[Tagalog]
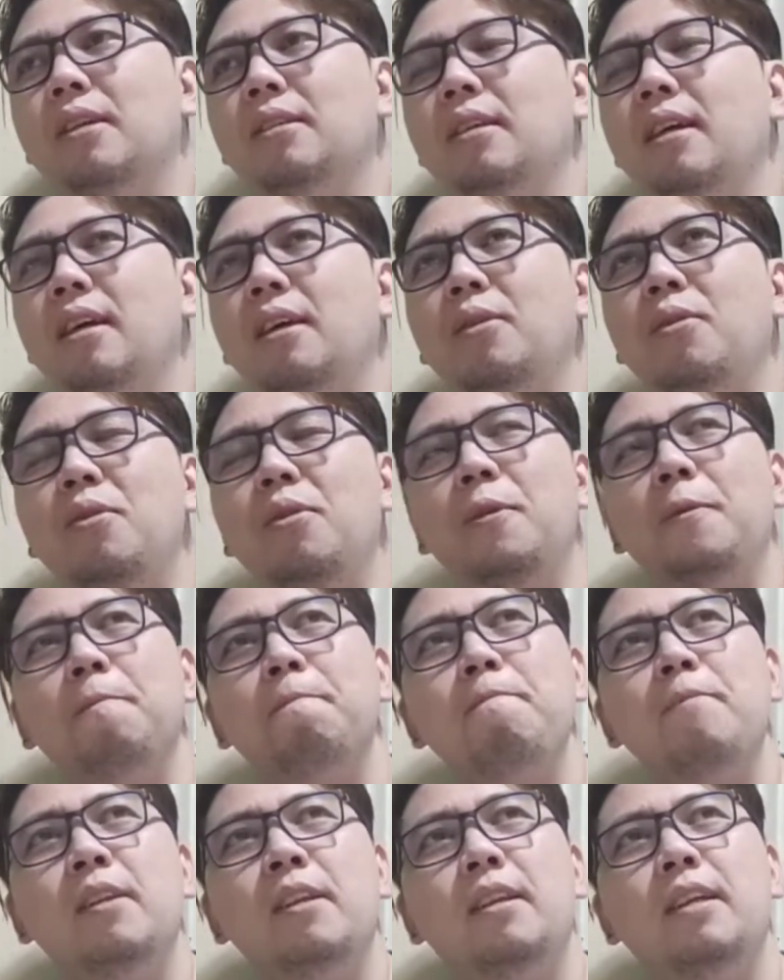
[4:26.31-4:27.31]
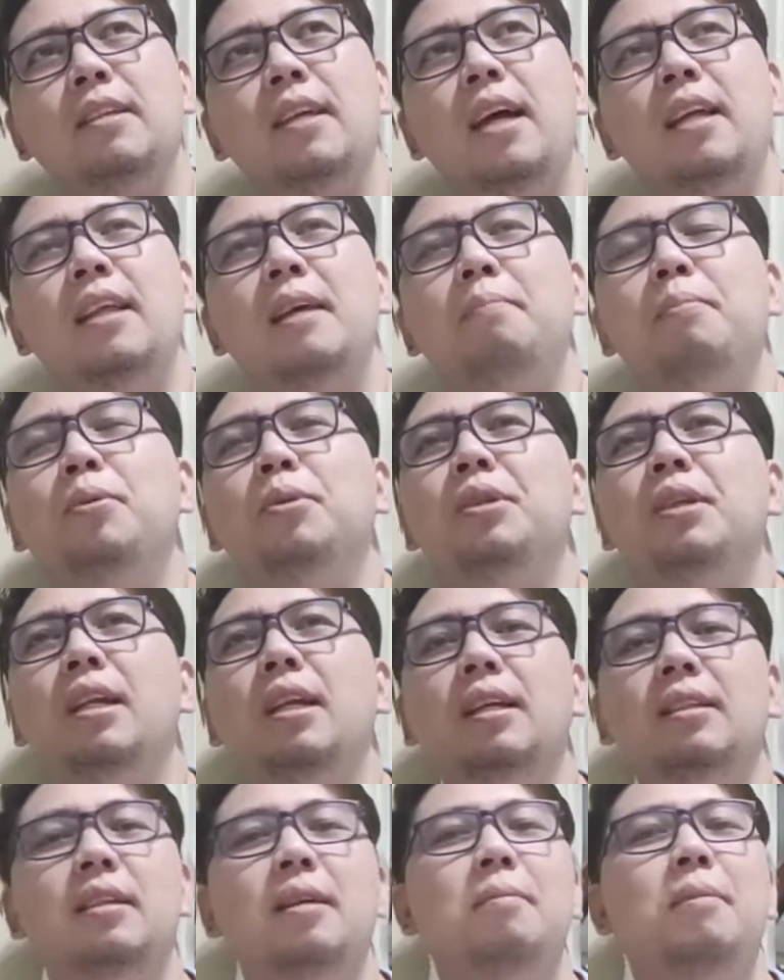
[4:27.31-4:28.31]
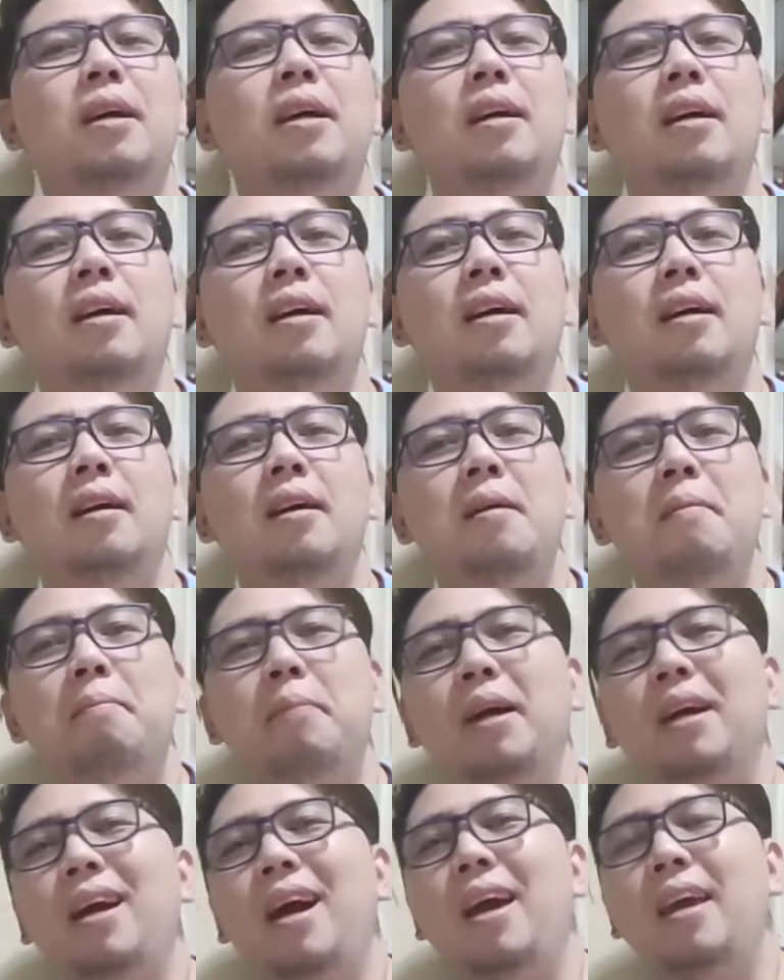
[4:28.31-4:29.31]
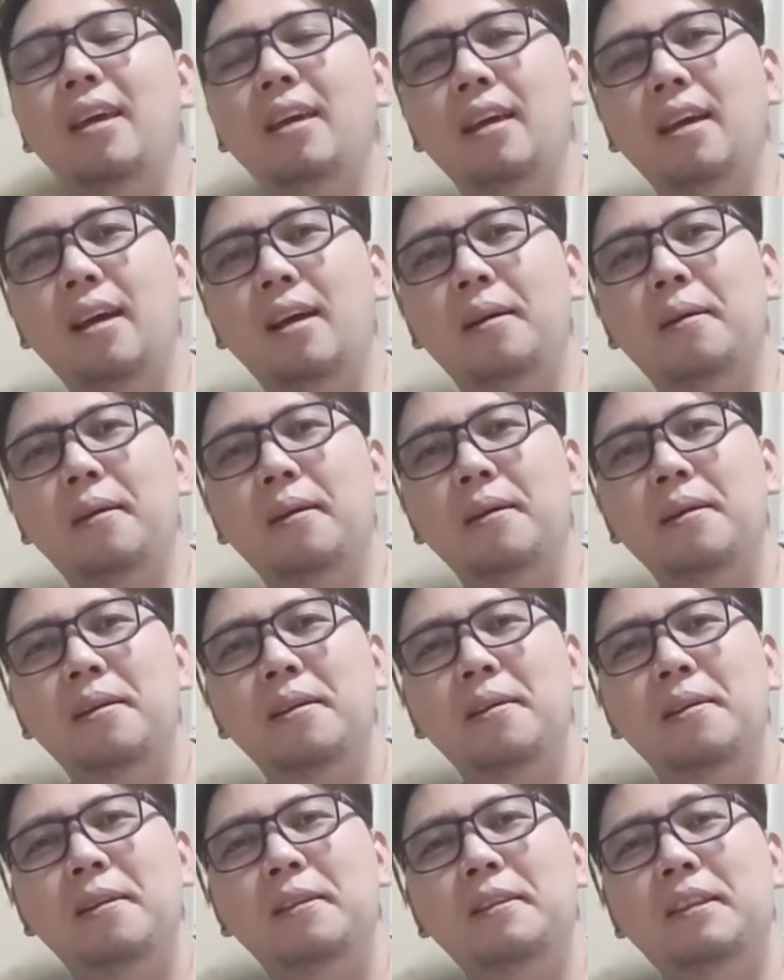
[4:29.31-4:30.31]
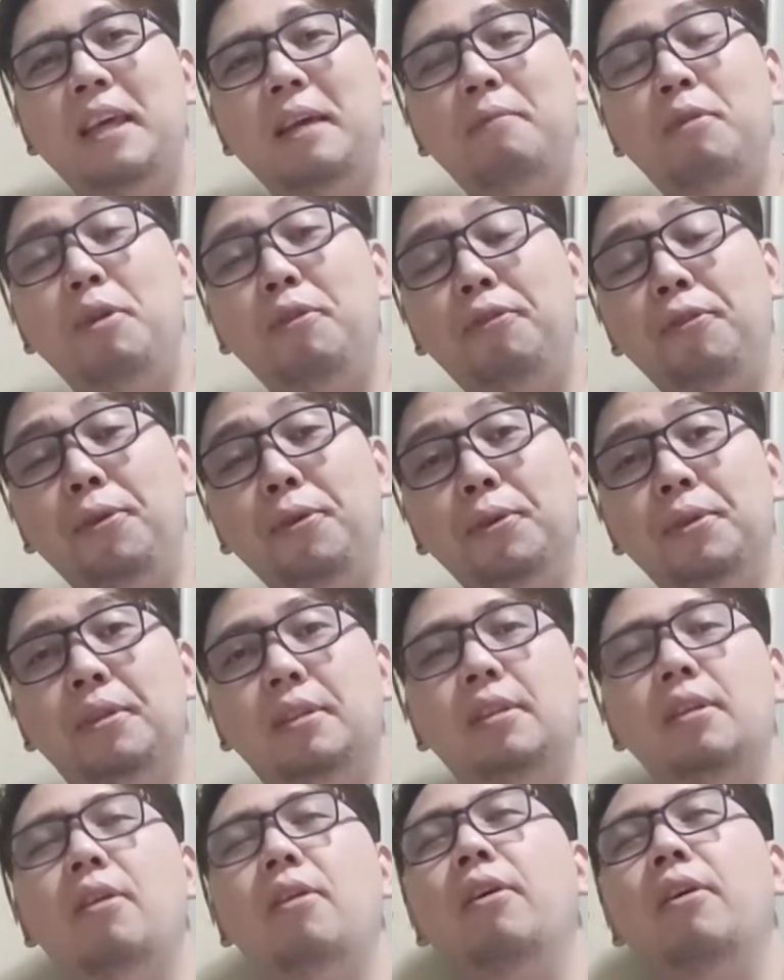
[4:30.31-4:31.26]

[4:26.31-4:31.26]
Kasi kung nasanay po sila sa mga pagkain uh, ah, table food,